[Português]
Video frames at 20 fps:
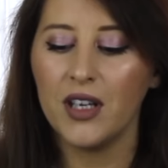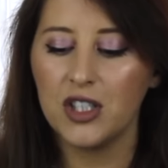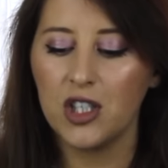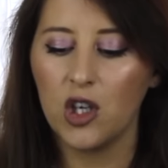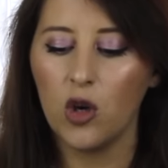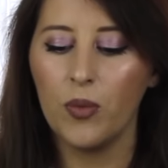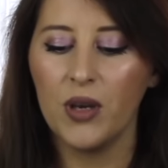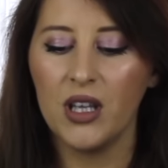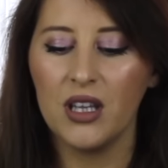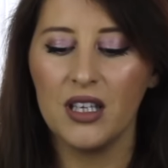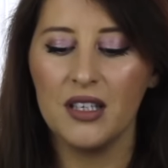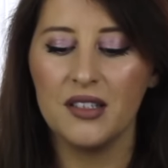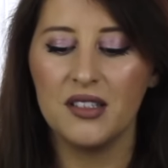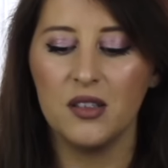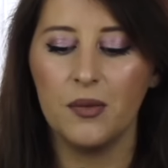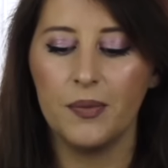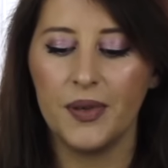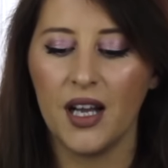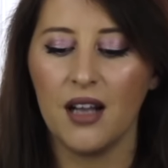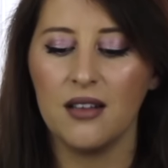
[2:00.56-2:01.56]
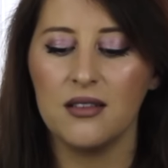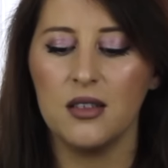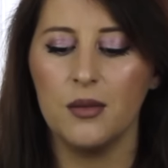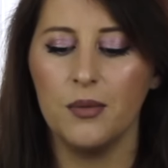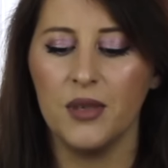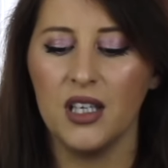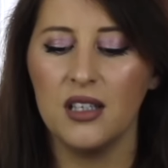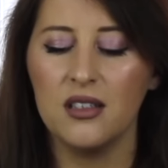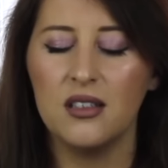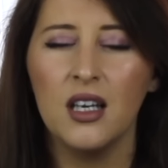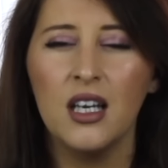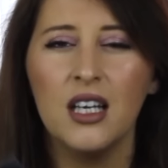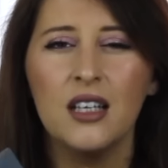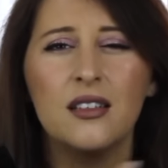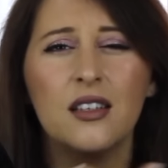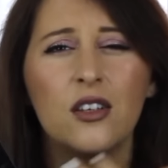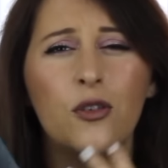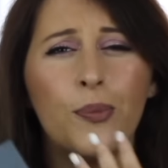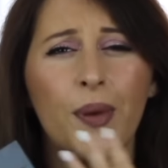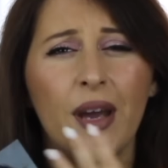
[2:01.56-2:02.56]
acho que é uma ideia sempre altamente.
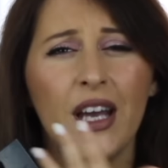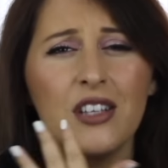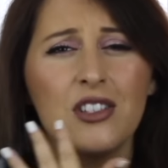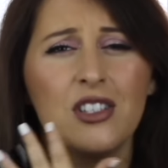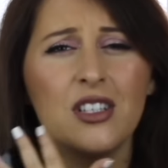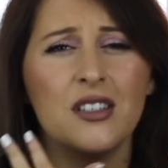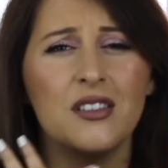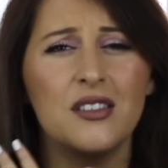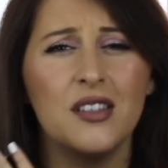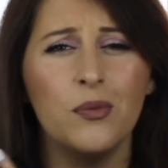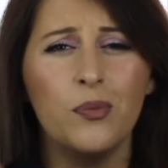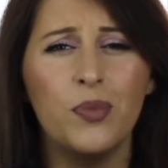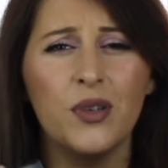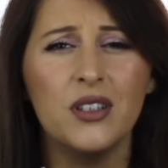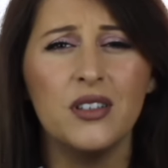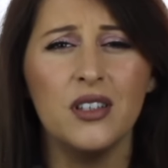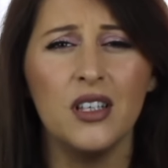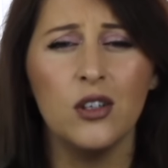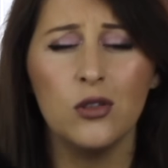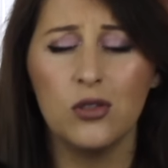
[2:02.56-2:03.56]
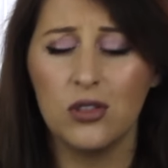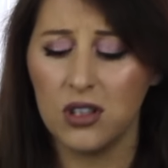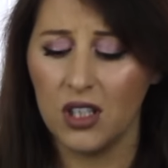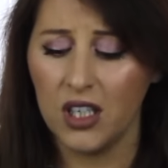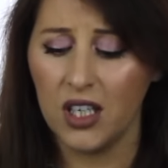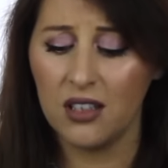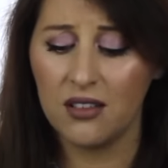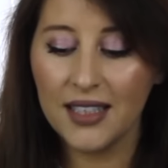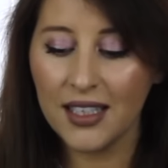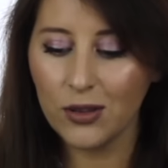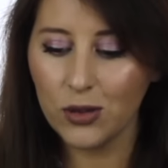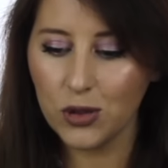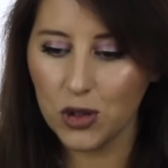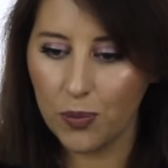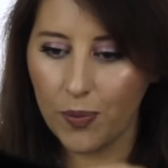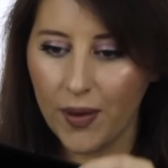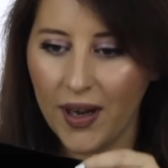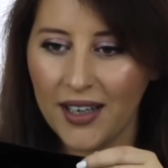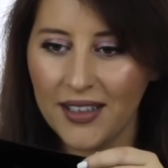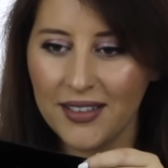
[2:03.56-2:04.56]
Tem um packaging assim pretinho, slick. Tem um
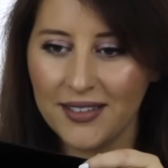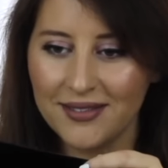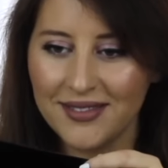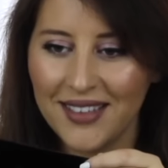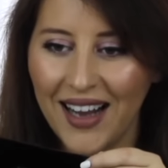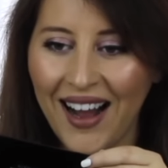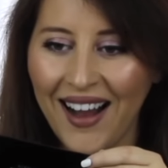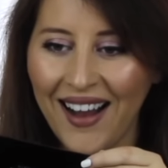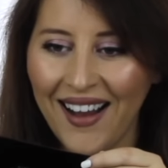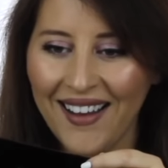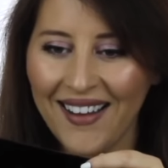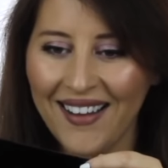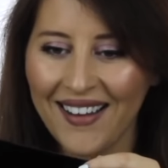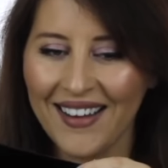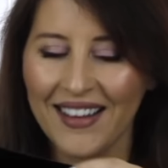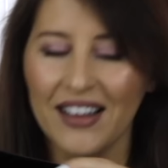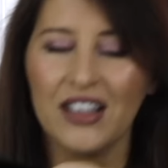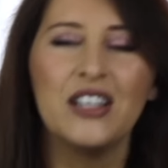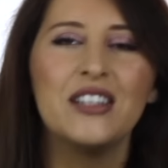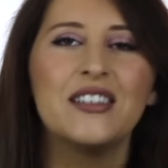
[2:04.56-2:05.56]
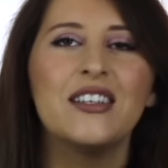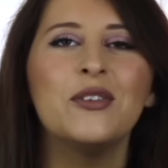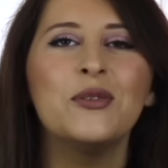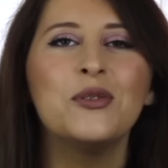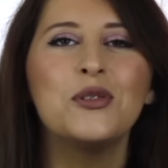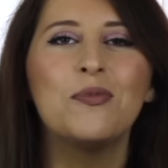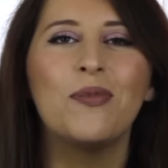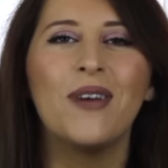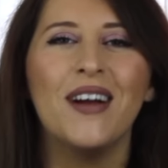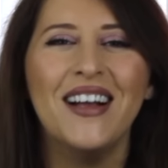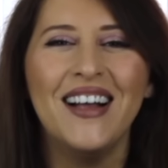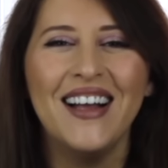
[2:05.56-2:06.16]
espelho! Ai! Tem um espelho!